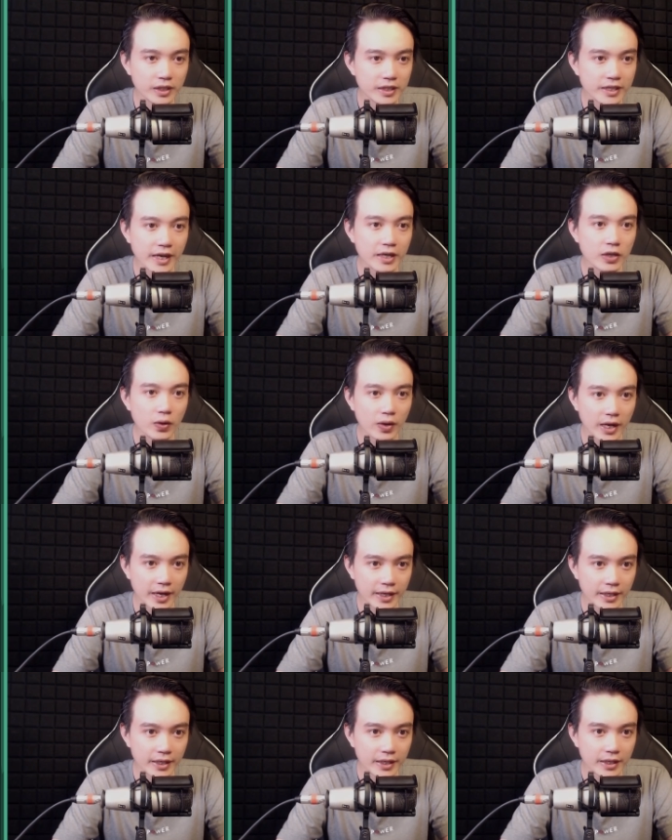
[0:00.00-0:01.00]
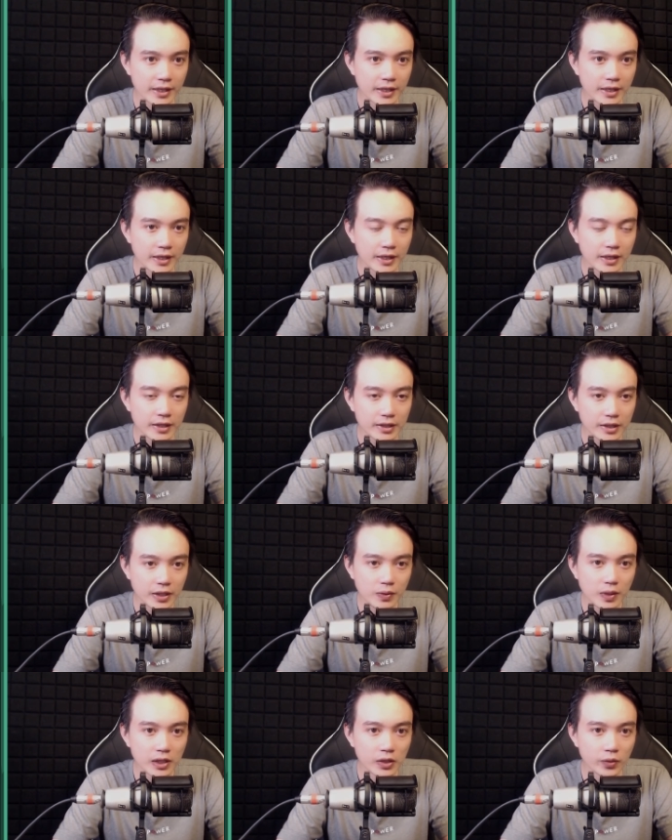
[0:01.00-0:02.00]
thì chẳng còn ai, thiếu
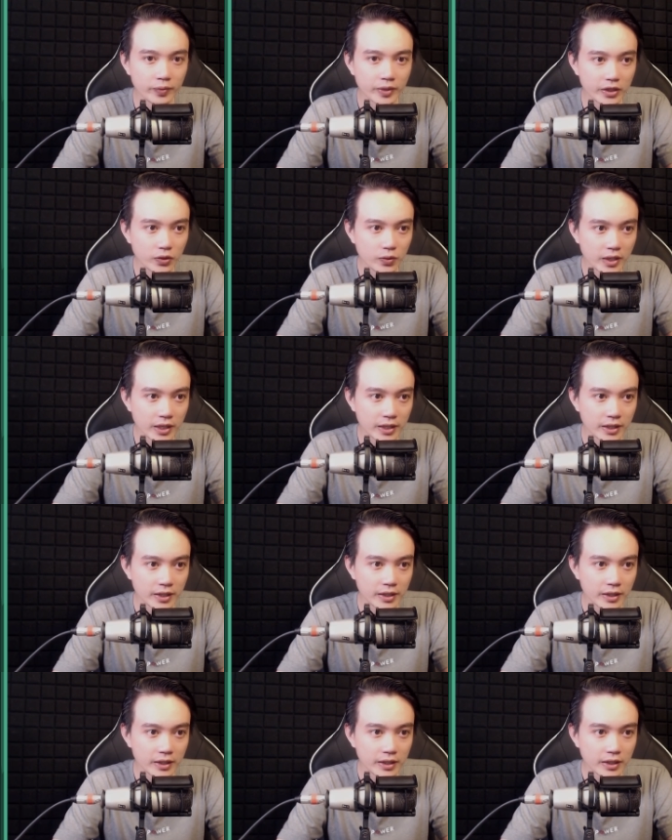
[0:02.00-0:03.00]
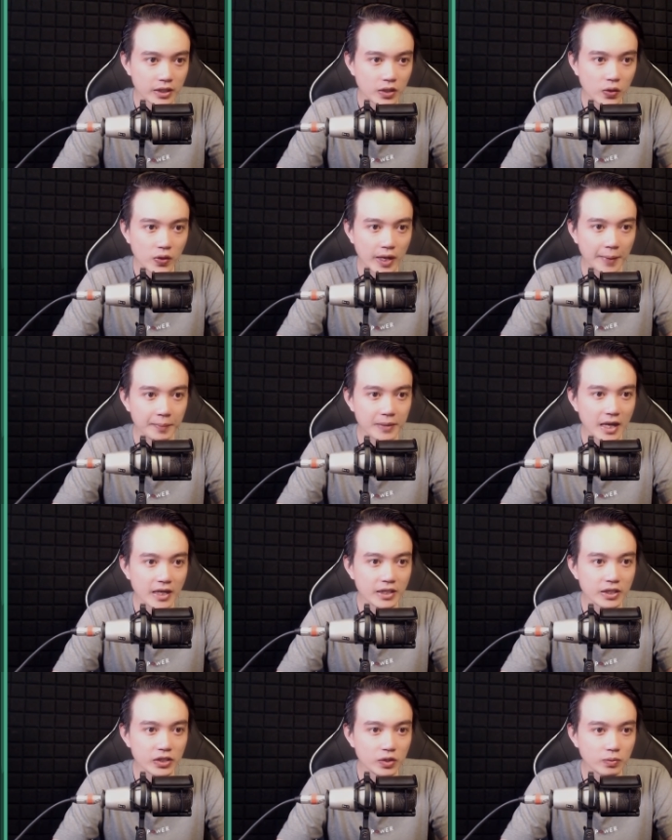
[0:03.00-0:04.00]
anh hùng và tú linh, có cảm giác
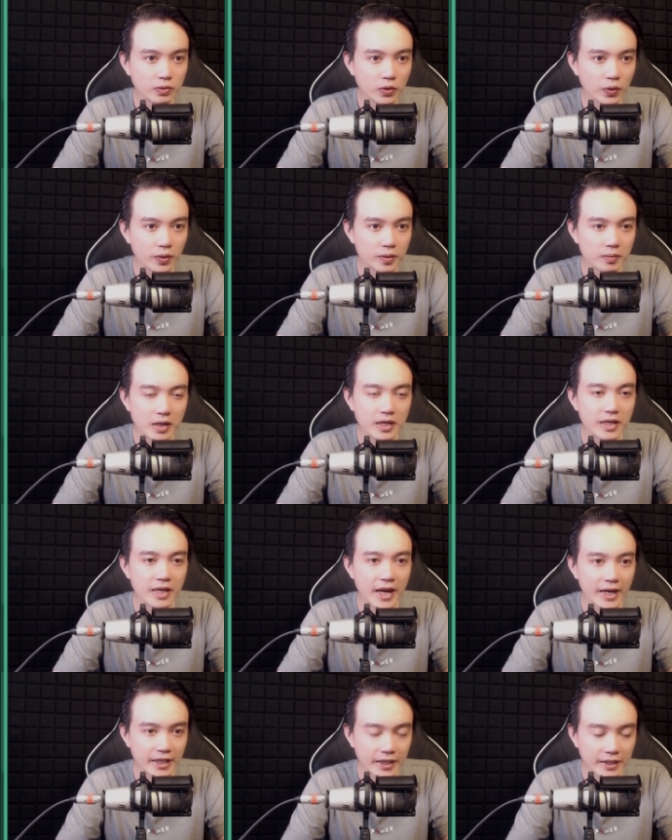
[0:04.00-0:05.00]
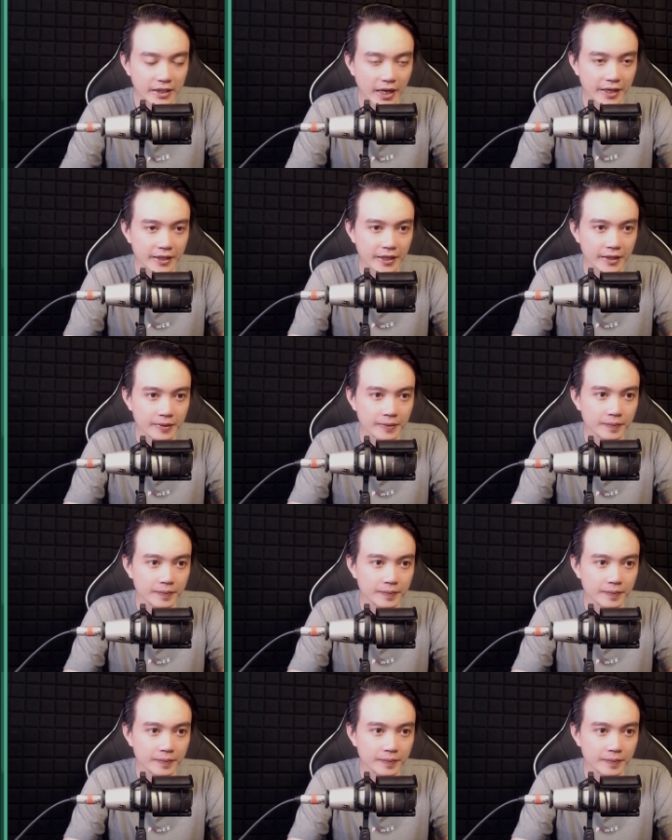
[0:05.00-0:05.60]
như chúng tôi mất đi hai cánh tay vậy.